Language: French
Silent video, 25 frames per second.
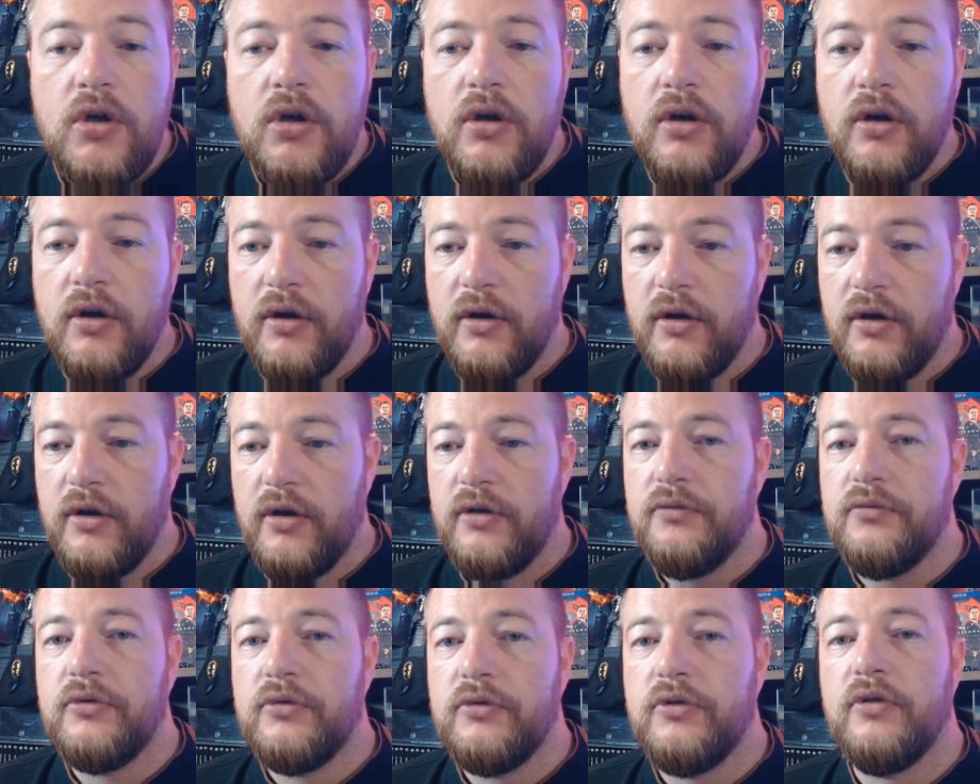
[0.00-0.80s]

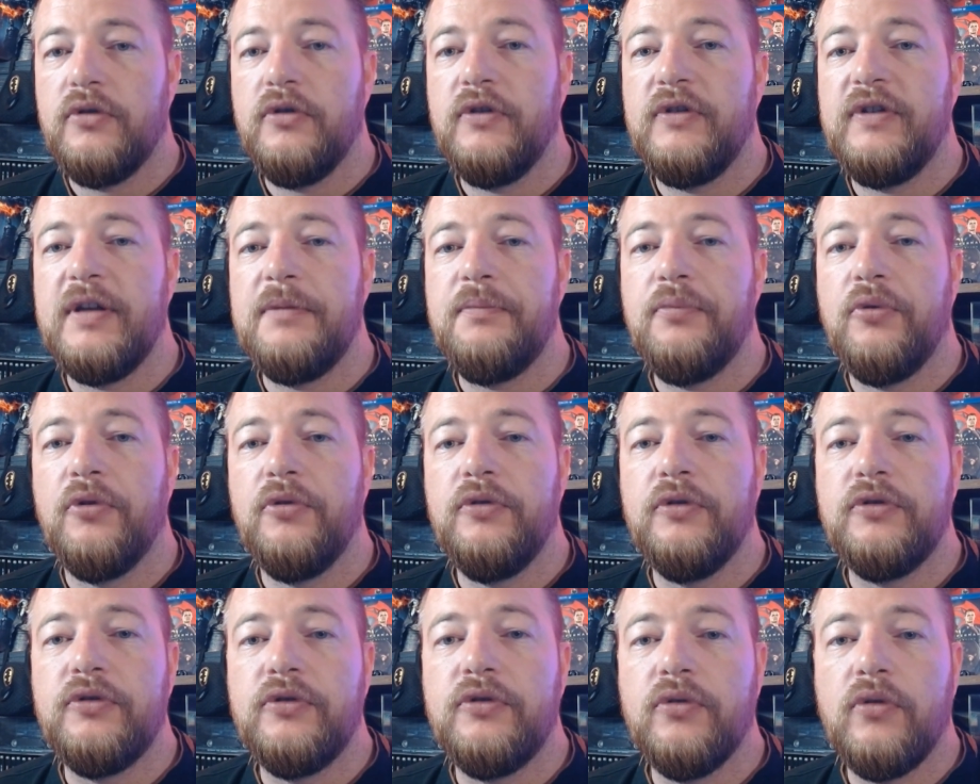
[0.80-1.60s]
euh, donc, de cette
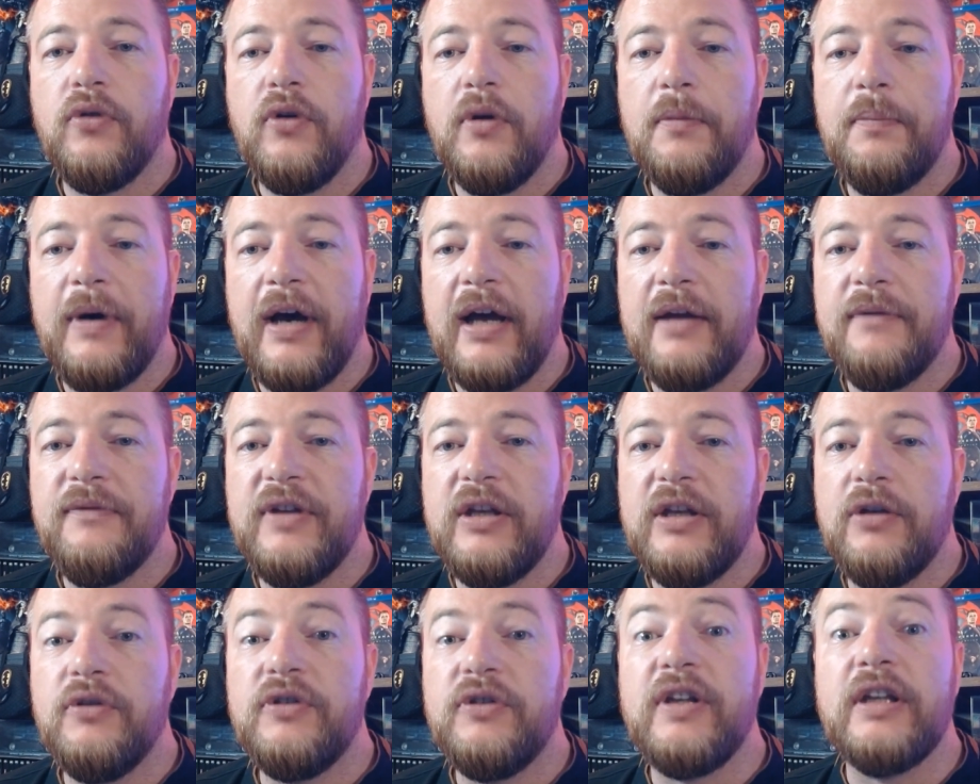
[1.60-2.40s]
production euh, Prime
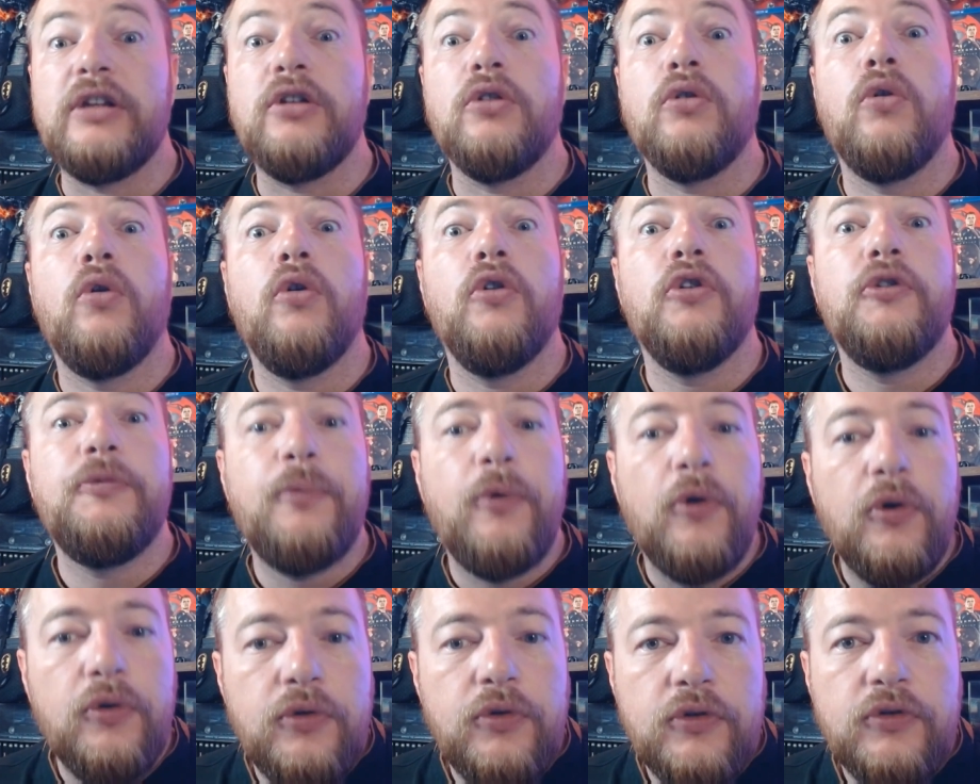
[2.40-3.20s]
Vidéo, cette grosse
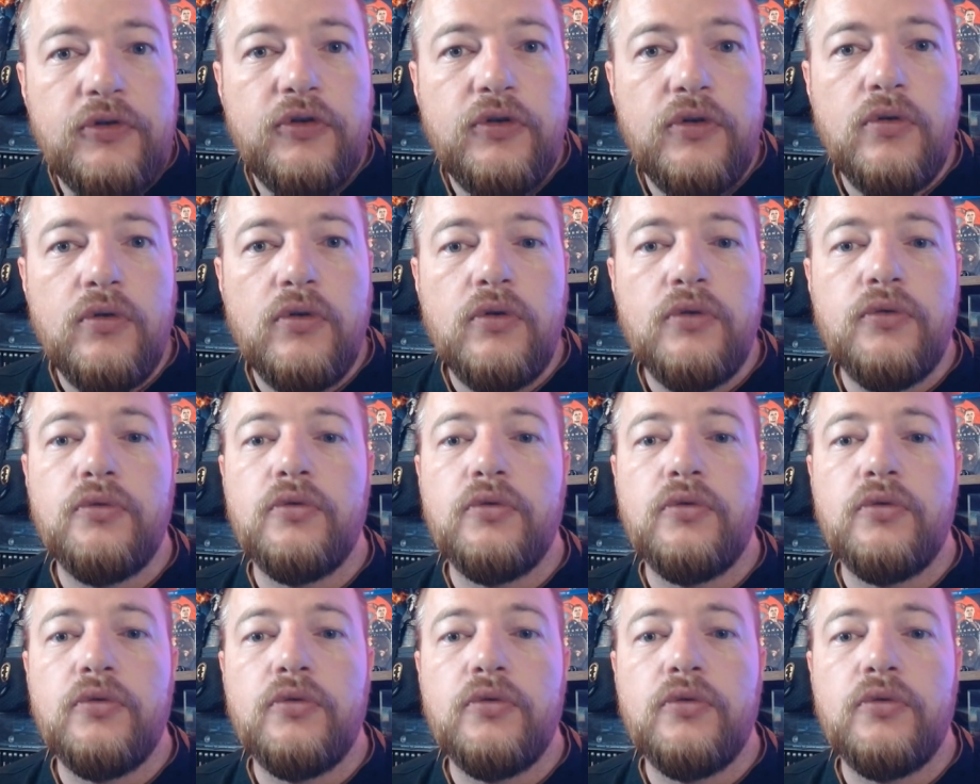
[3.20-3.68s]
production.